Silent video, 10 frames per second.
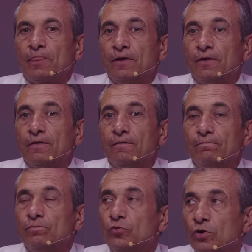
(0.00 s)

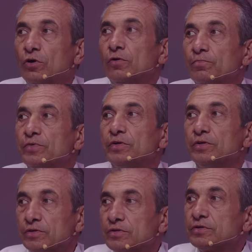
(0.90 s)
Э, но,
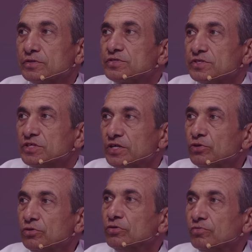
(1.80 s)
э, к
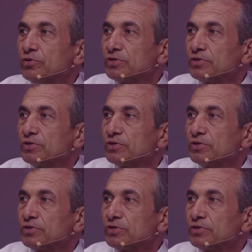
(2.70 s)
сожалению,